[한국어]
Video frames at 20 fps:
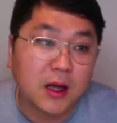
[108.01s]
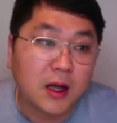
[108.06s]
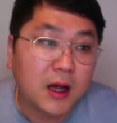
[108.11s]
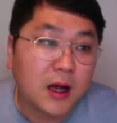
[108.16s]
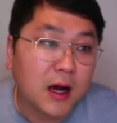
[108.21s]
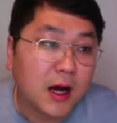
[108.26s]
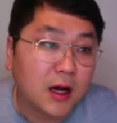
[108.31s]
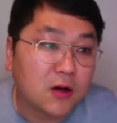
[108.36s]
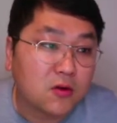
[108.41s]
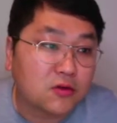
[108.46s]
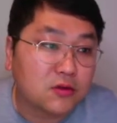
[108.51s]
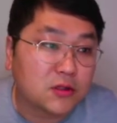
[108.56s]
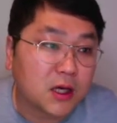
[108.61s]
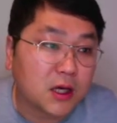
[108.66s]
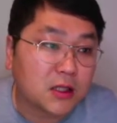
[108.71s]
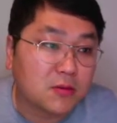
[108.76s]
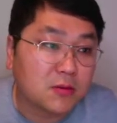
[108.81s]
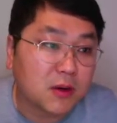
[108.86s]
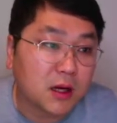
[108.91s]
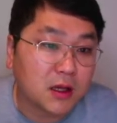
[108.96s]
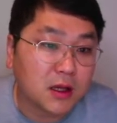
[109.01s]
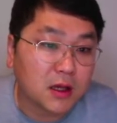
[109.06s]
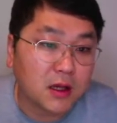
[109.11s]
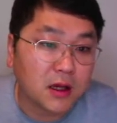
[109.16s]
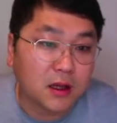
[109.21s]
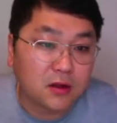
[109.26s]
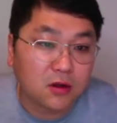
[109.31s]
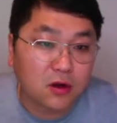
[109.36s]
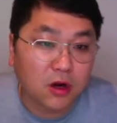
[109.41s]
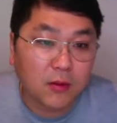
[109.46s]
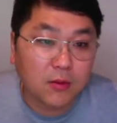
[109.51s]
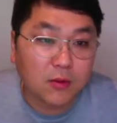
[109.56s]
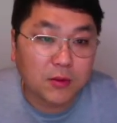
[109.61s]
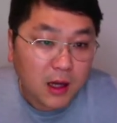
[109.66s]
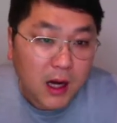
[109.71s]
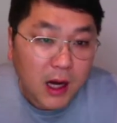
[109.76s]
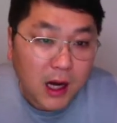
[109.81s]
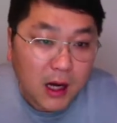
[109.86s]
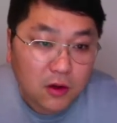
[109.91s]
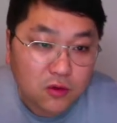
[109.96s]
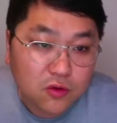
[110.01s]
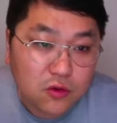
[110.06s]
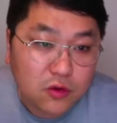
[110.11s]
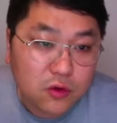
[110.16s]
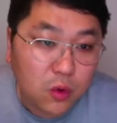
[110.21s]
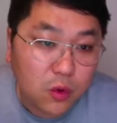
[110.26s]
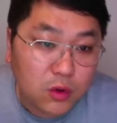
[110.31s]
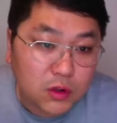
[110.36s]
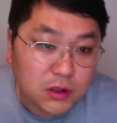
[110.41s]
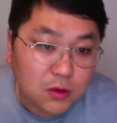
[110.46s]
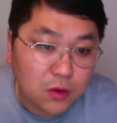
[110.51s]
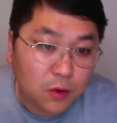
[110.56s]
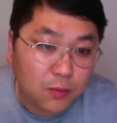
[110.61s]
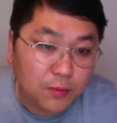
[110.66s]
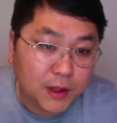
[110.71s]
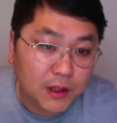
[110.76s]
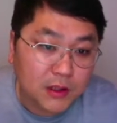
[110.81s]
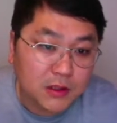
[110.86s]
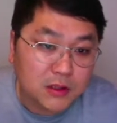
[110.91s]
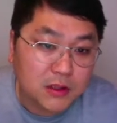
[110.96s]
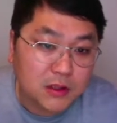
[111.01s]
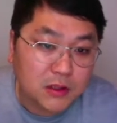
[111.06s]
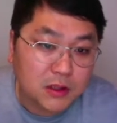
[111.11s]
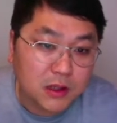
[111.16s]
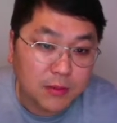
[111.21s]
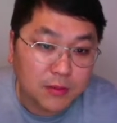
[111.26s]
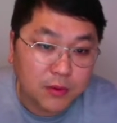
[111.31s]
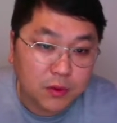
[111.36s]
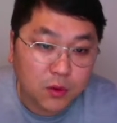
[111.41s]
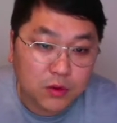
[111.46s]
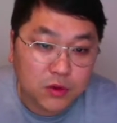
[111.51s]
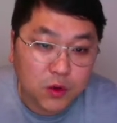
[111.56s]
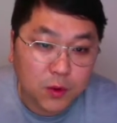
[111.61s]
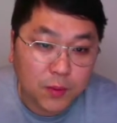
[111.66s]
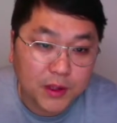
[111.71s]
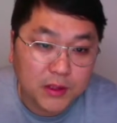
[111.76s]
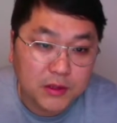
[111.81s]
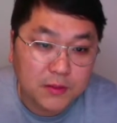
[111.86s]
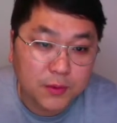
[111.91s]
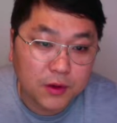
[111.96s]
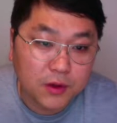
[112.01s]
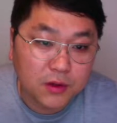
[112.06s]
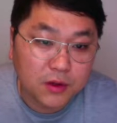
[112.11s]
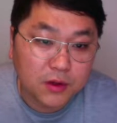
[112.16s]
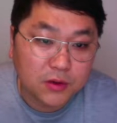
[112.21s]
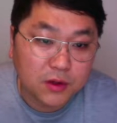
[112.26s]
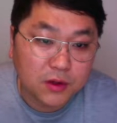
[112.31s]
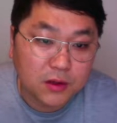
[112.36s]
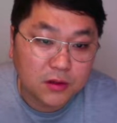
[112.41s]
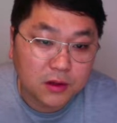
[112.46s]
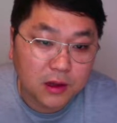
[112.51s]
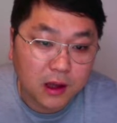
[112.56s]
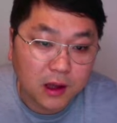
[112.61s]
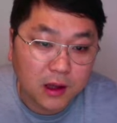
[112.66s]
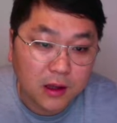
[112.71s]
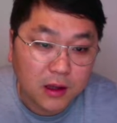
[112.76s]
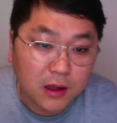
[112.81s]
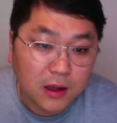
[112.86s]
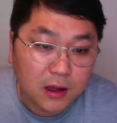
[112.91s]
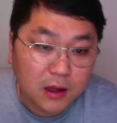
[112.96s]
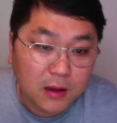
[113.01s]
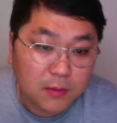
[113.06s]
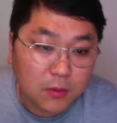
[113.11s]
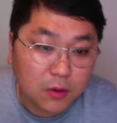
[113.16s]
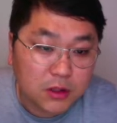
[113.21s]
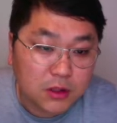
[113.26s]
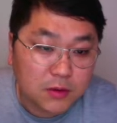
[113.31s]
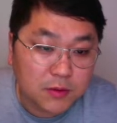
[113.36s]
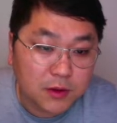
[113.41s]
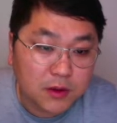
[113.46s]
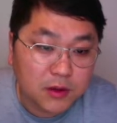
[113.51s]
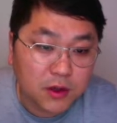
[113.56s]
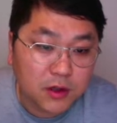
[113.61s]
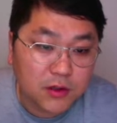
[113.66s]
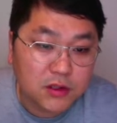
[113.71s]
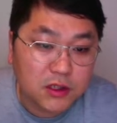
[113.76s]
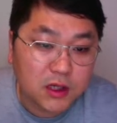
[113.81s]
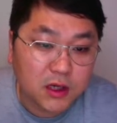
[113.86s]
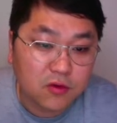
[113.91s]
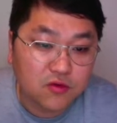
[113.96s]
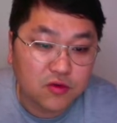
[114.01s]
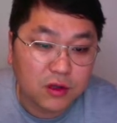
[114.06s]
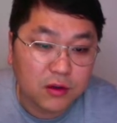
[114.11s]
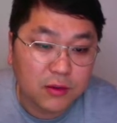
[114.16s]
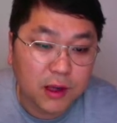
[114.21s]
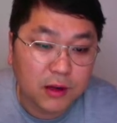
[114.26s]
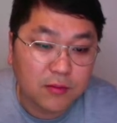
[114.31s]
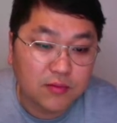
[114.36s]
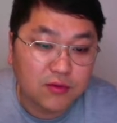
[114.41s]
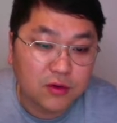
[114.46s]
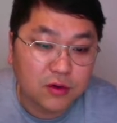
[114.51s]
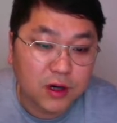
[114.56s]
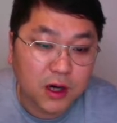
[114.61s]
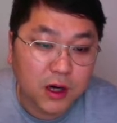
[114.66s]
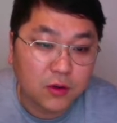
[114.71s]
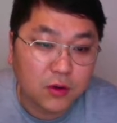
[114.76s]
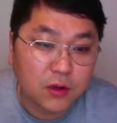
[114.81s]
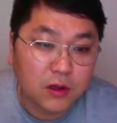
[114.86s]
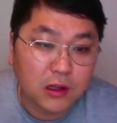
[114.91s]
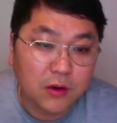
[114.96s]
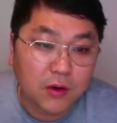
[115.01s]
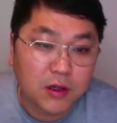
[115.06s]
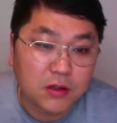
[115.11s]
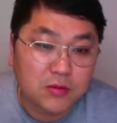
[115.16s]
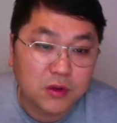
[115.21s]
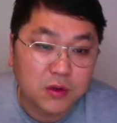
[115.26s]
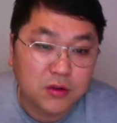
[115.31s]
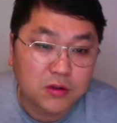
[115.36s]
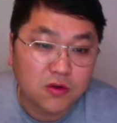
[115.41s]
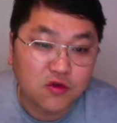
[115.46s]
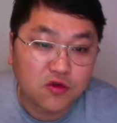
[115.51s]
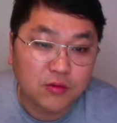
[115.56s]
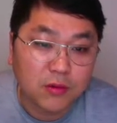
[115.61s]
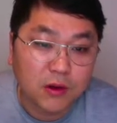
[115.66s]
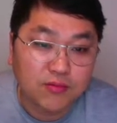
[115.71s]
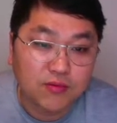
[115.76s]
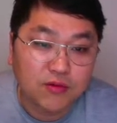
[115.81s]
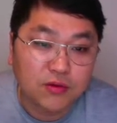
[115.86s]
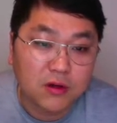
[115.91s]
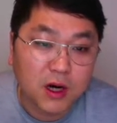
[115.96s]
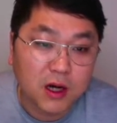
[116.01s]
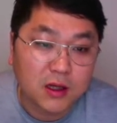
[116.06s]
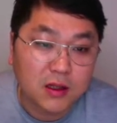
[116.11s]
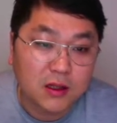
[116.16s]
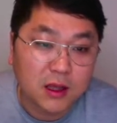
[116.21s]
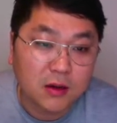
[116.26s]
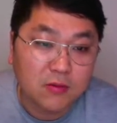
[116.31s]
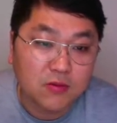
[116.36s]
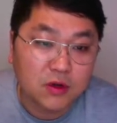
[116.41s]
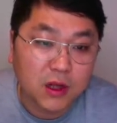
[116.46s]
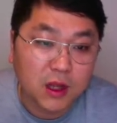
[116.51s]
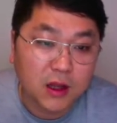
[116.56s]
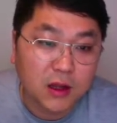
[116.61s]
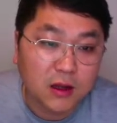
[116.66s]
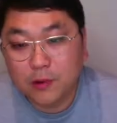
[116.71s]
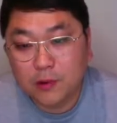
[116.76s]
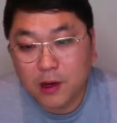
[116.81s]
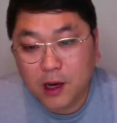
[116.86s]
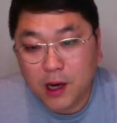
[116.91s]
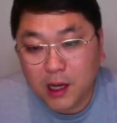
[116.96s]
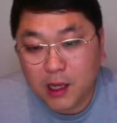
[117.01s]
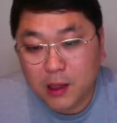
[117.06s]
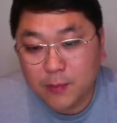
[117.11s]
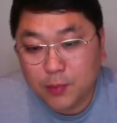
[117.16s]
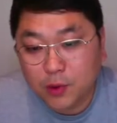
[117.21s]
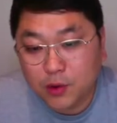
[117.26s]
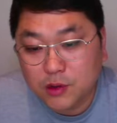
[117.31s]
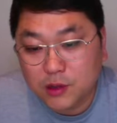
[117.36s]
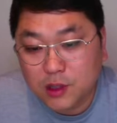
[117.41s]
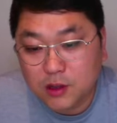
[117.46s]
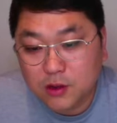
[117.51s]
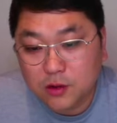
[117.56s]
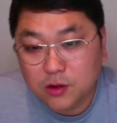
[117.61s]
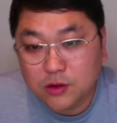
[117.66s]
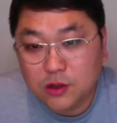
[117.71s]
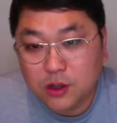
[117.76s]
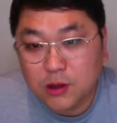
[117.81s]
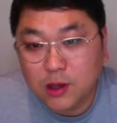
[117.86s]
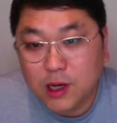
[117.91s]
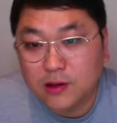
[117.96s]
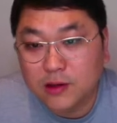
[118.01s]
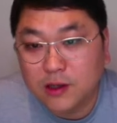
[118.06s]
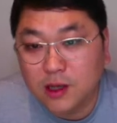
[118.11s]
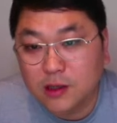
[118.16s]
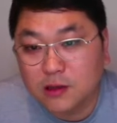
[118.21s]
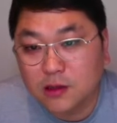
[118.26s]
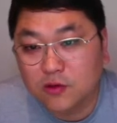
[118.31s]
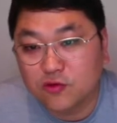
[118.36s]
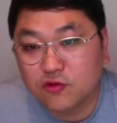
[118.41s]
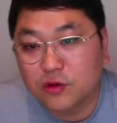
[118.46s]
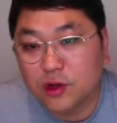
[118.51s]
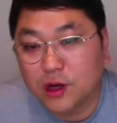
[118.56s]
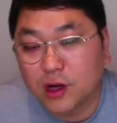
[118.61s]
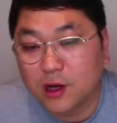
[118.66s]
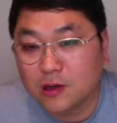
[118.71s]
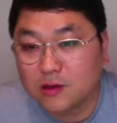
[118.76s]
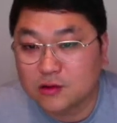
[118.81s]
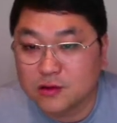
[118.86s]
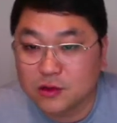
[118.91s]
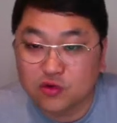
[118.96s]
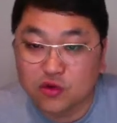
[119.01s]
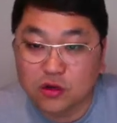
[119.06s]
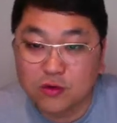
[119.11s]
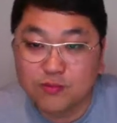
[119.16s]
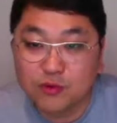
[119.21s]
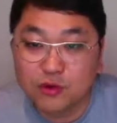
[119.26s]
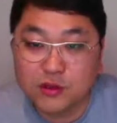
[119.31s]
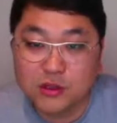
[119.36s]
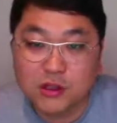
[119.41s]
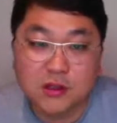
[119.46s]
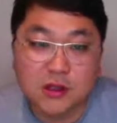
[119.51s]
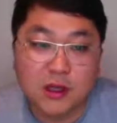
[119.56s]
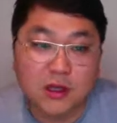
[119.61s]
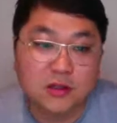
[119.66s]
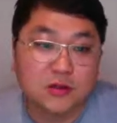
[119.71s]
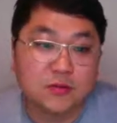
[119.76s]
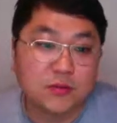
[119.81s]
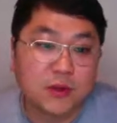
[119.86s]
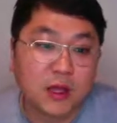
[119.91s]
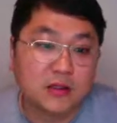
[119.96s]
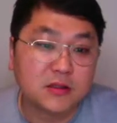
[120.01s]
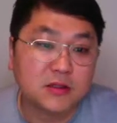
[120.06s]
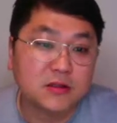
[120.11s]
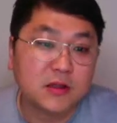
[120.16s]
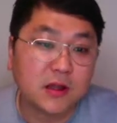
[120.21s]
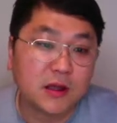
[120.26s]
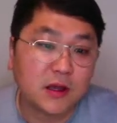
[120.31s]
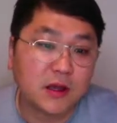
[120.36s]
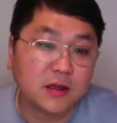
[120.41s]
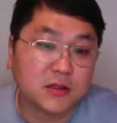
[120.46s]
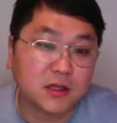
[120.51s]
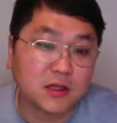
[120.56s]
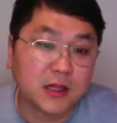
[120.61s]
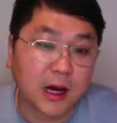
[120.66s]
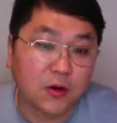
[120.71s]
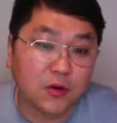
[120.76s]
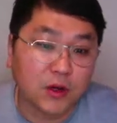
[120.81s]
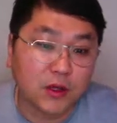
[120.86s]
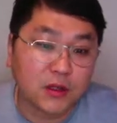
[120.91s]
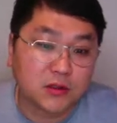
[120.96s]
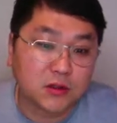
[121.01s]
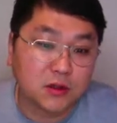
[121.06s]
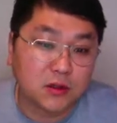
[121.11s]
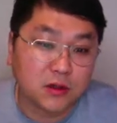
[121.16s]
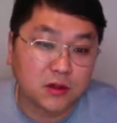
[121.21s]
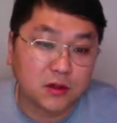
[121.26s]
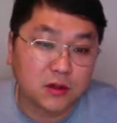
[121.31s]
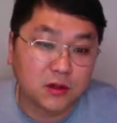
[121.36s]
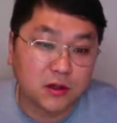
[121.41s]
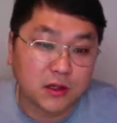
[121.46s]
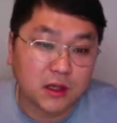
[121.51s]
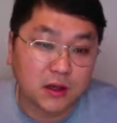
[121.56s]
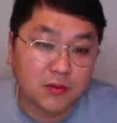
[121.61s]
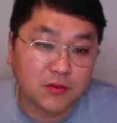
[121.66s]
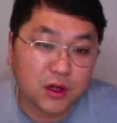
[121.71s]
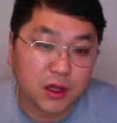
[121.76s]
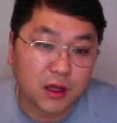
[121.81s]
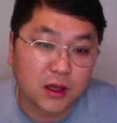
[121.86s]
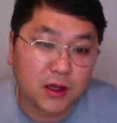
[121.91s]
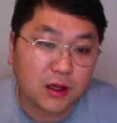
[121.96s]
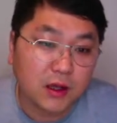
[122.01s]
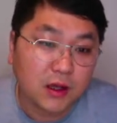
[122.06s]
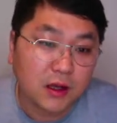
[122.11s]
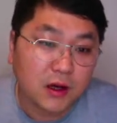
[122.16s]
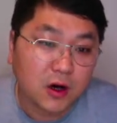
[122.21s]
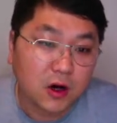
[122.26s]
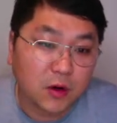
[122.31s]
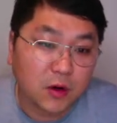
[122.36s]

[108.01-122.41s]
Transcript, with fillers: 한국 사이트 만약에 들어가 보면 한국 공식 홈페이지 애플 공식 홈페이지 보여드리고 있는데 보시면 현재 구매 불가 이렇게 나와 있습니다 현재 구매 불가기 때문에 아이폰이나 이런 것처럼 한 달이나 두 달 이제 뒷북 칠 때쯤 됐을 때 이제 나오겠죠. 그렇기 때문에 어,